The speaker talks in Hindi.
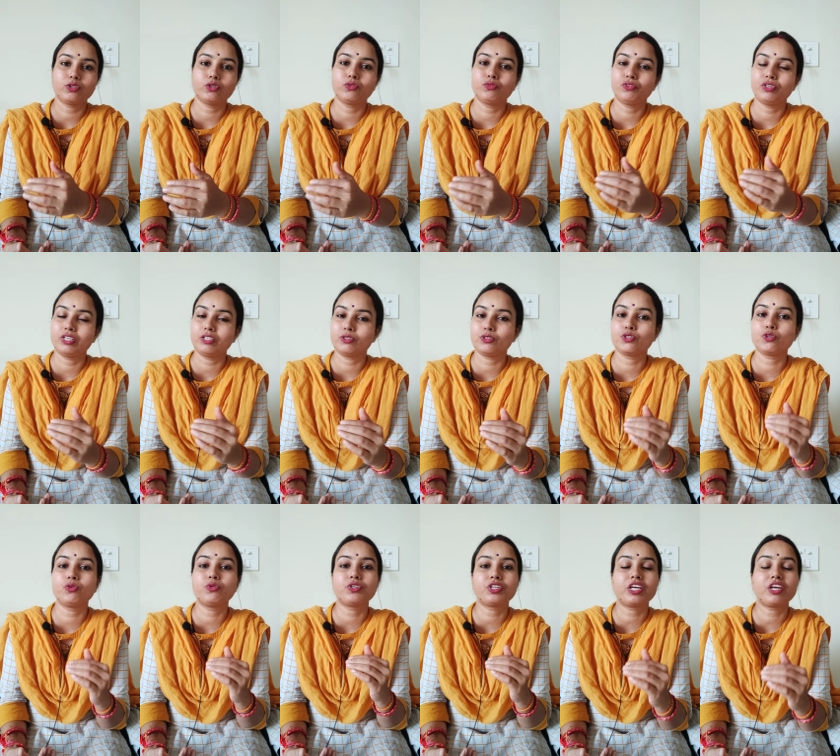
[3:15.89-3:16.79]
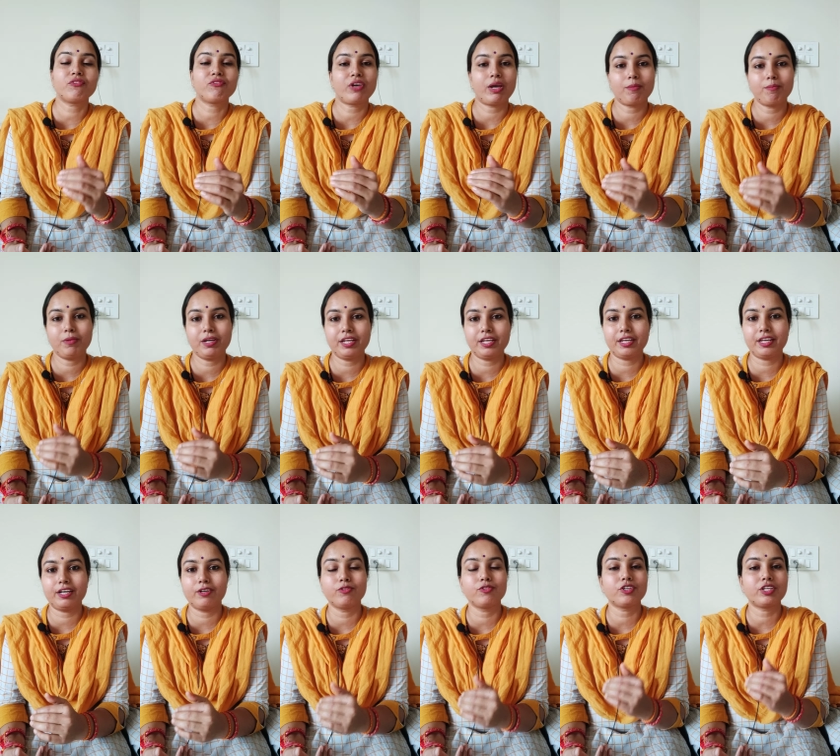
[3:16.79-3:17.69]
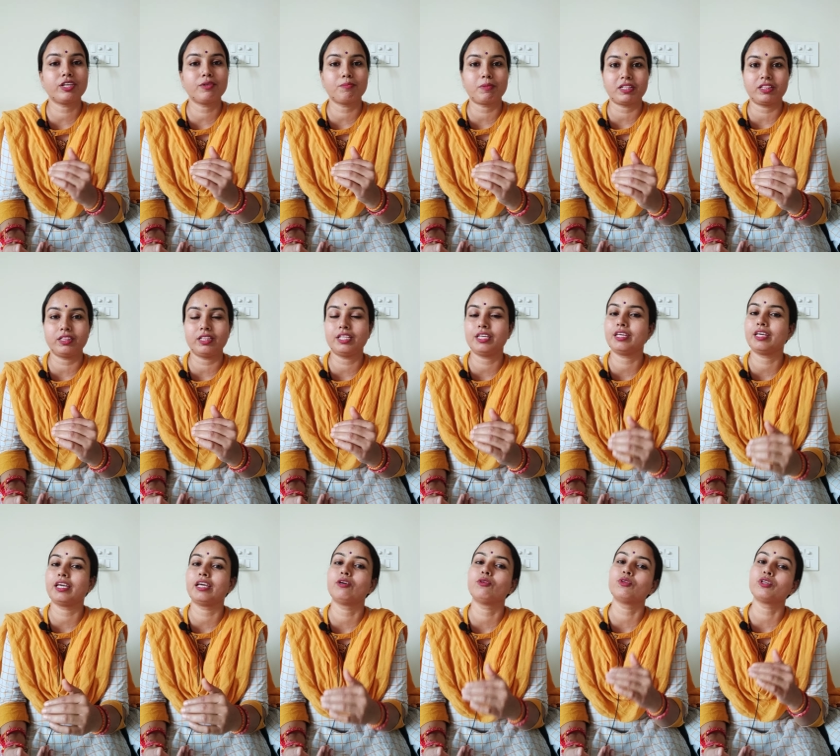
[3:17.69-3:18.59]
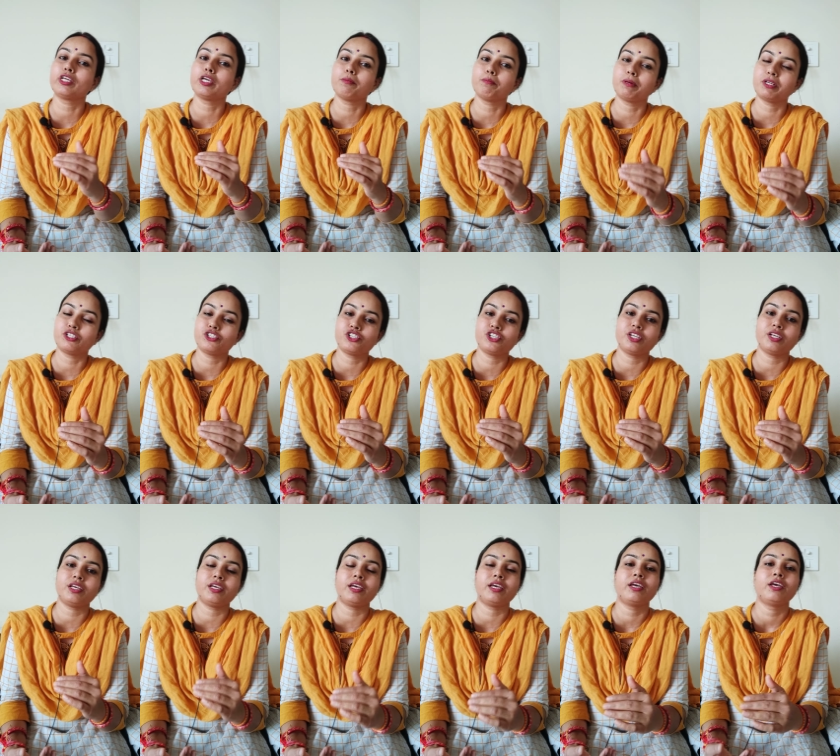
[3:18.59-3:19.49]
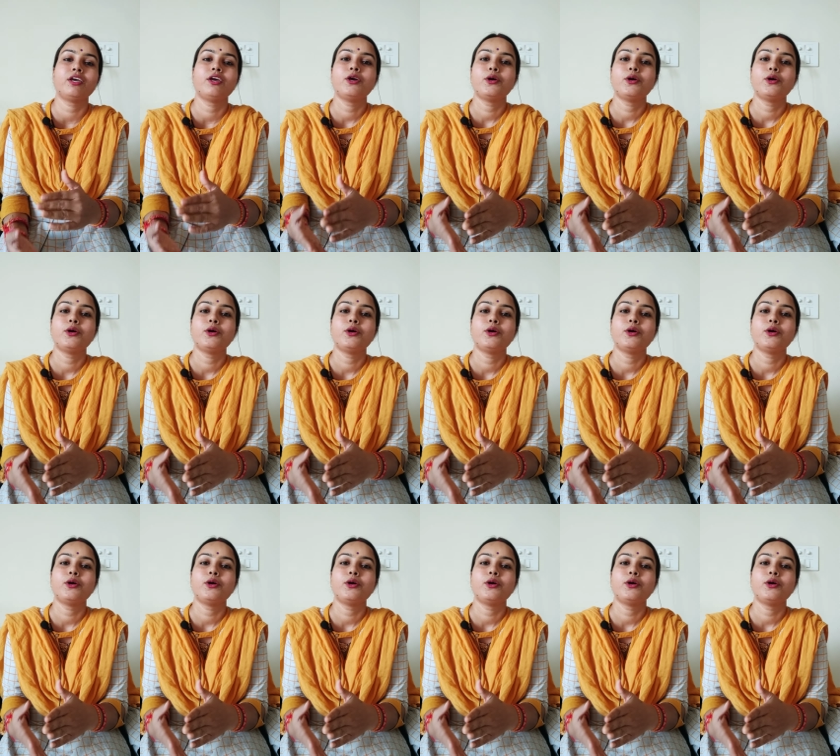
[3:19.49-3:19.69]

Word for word: तो फिर जो उनकी फैमिली है उनकी पत्नी है उनके बच्चे हैं